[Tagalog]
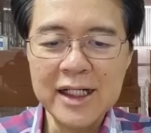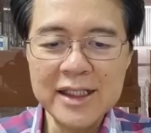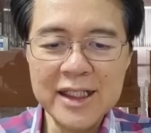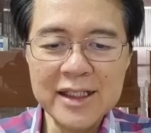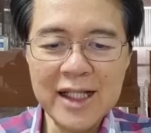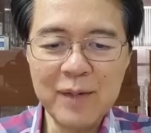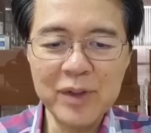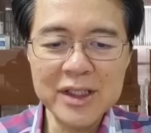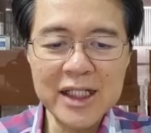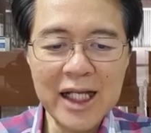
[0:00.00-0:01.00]
hindi
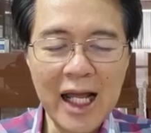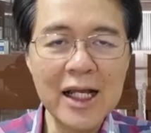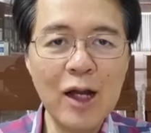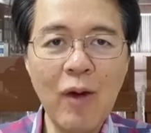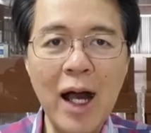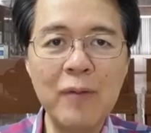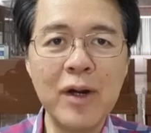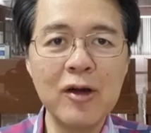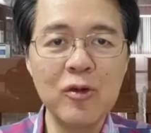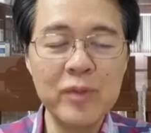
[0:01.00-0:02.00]
dapat ginagawa
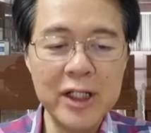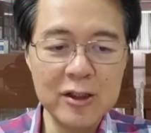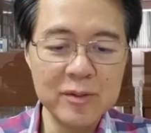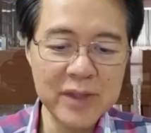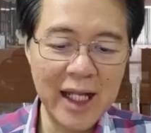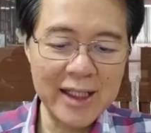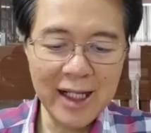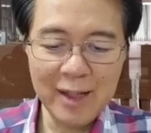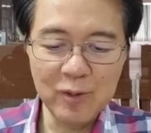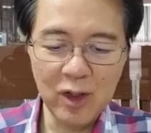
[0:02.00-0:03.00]
pag umiinom tayo
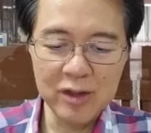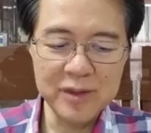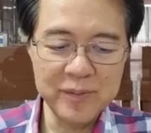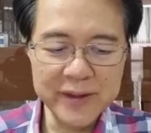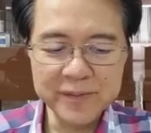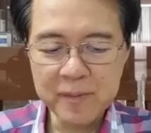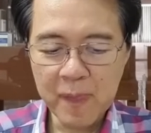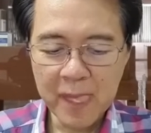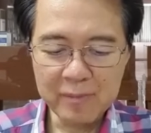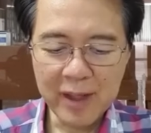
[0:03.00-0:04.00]
ng amlodipine
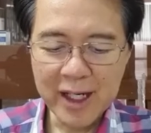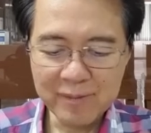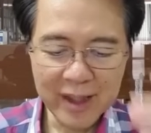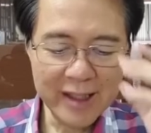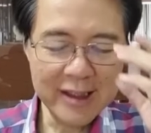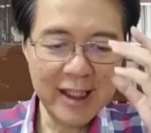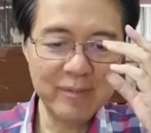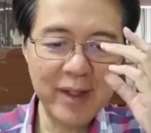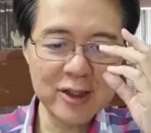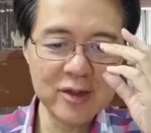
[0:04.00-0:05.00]
para maganda
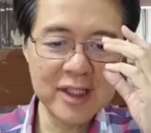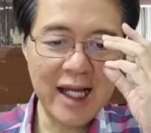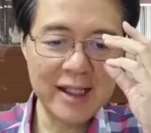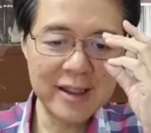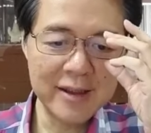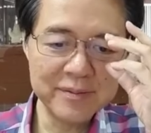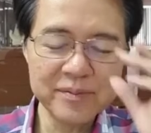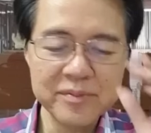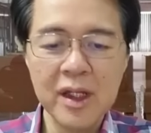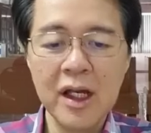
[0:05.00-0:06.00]
epekto sa atin.
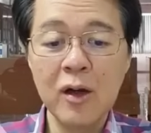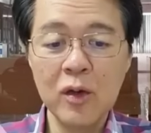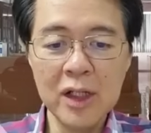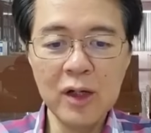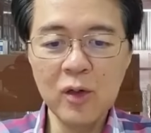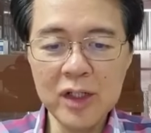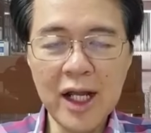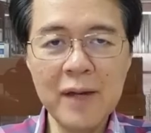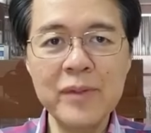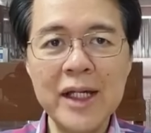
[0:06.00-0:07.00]

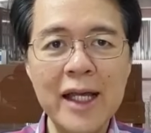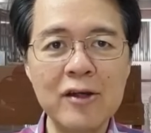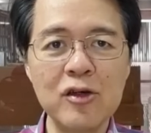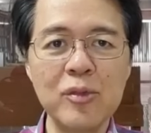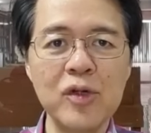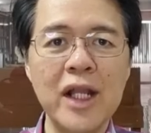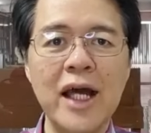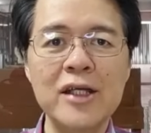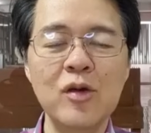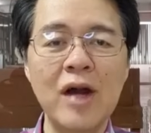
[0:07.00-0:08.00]
Unang-una, bigay ko
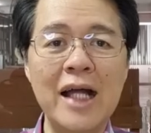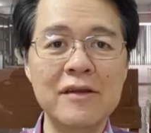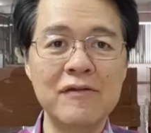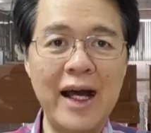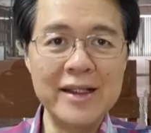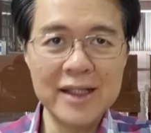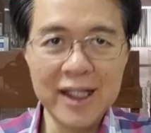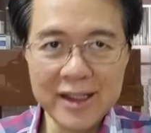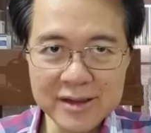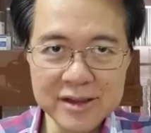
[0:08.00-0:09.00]
muna yung
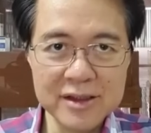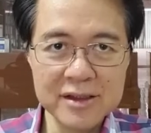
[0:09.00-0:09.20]
advantage.